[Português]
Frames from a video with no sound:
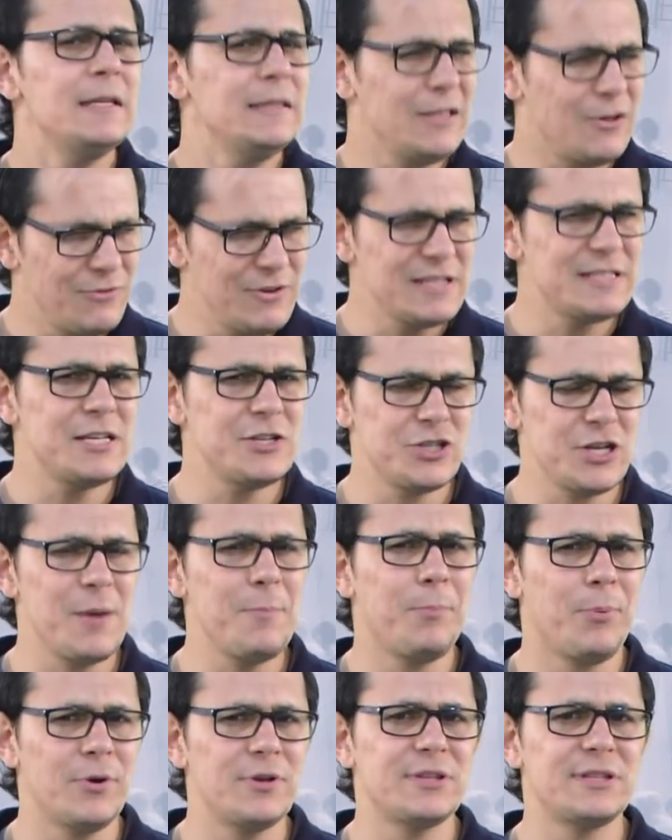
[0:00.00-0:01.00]
Talvez seja
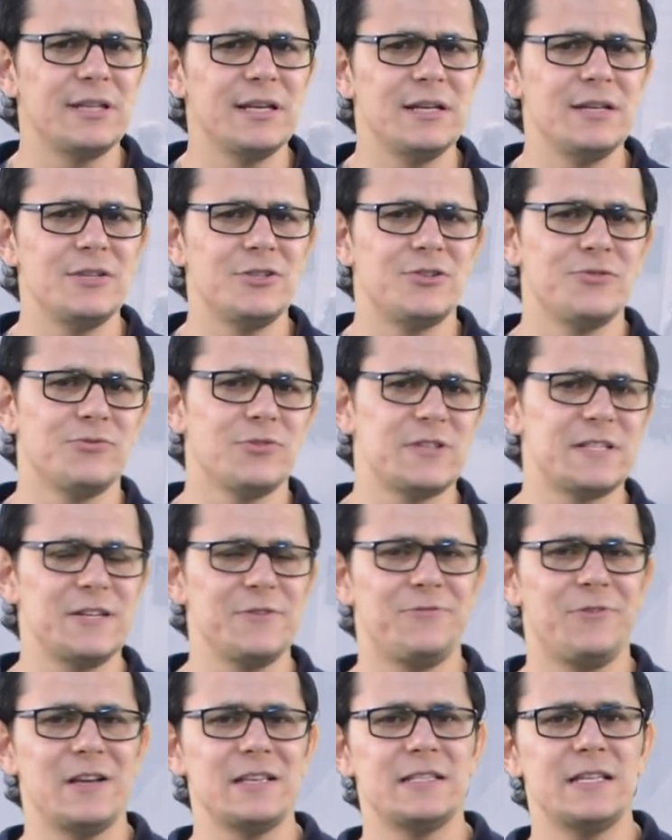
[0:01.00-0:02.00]
importante
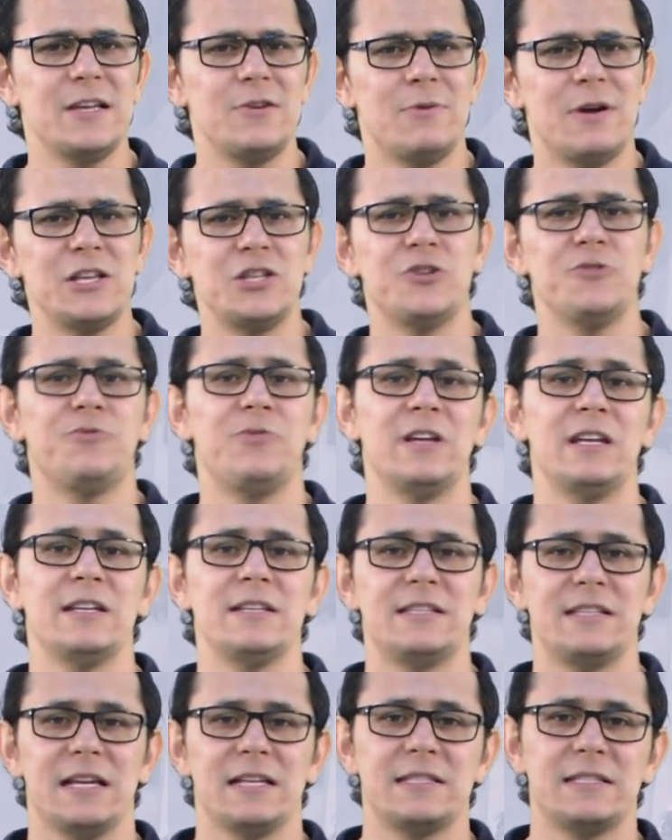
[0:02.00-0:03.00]
você fazer uma
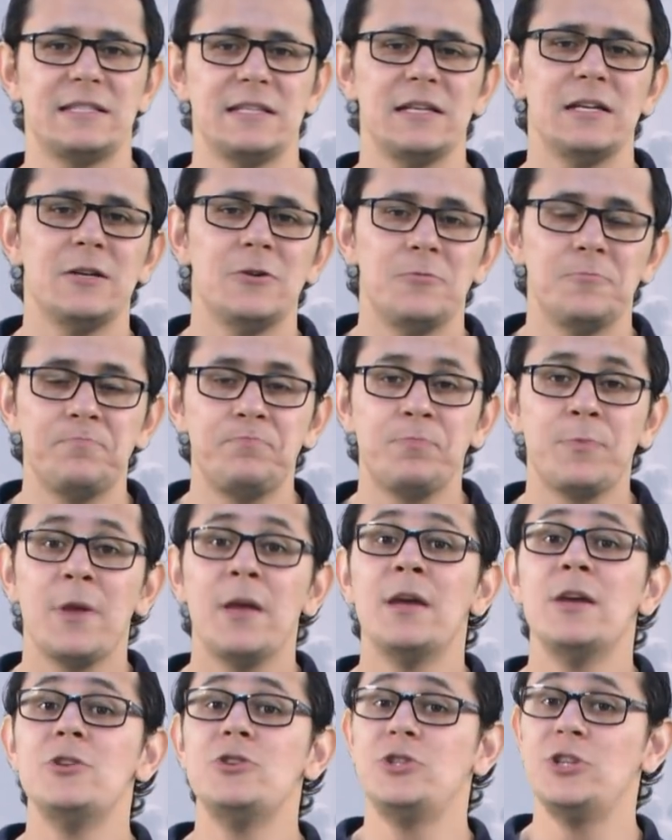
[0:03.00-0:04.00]
diferenciação
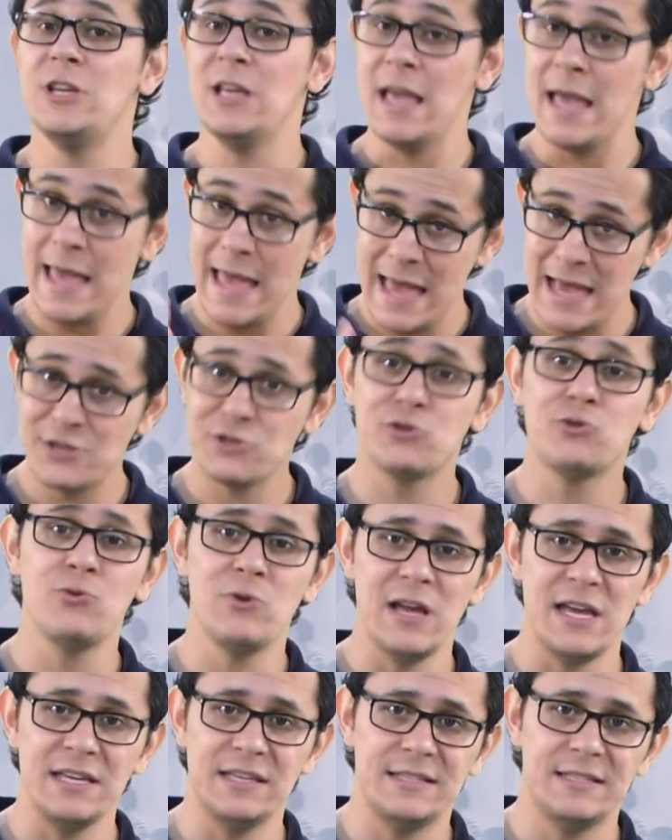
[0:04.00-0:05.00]
de
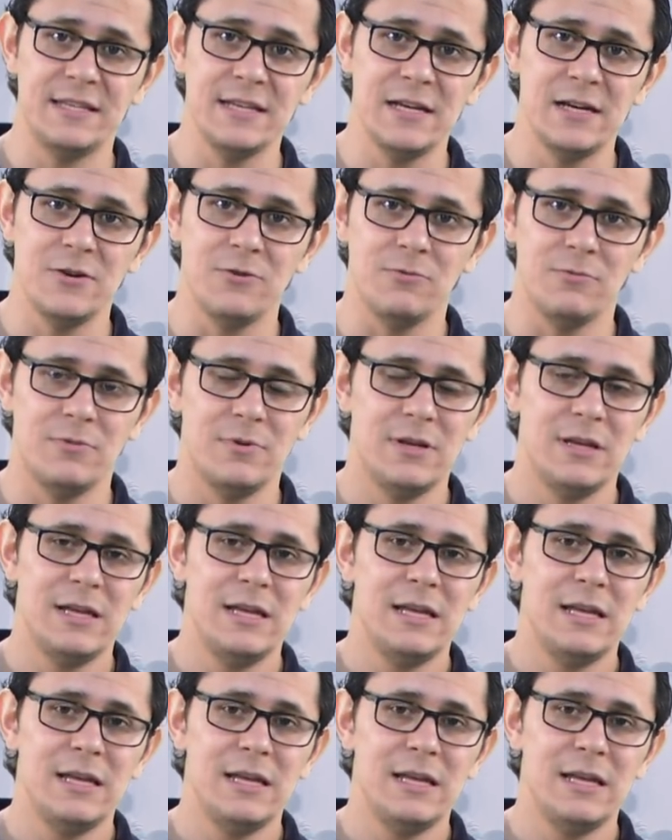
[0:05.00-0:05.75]
ressurreição